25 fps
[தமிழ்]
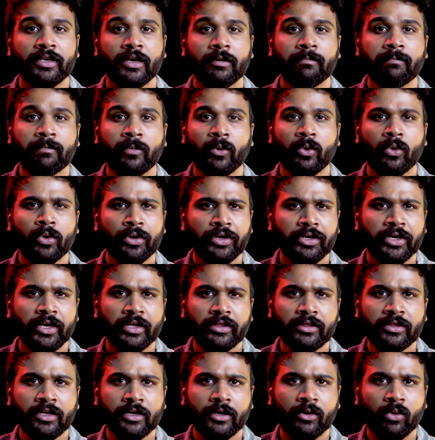எப்போ
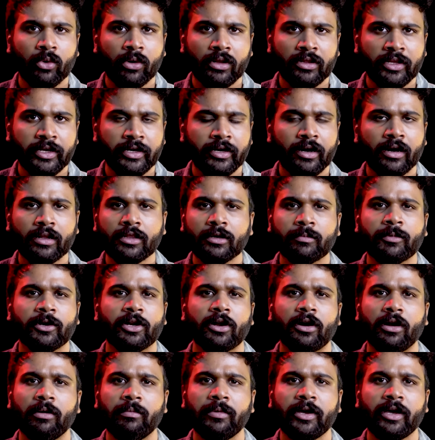எந்த குழந்தை
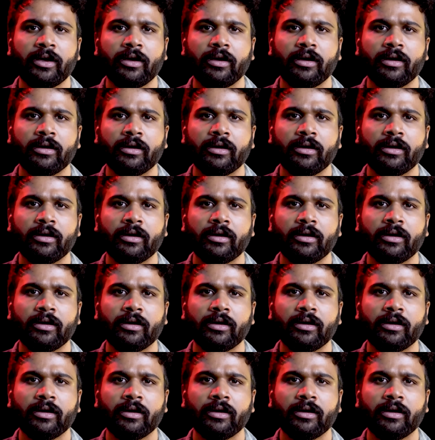கடத்தப்பட்டாலுமே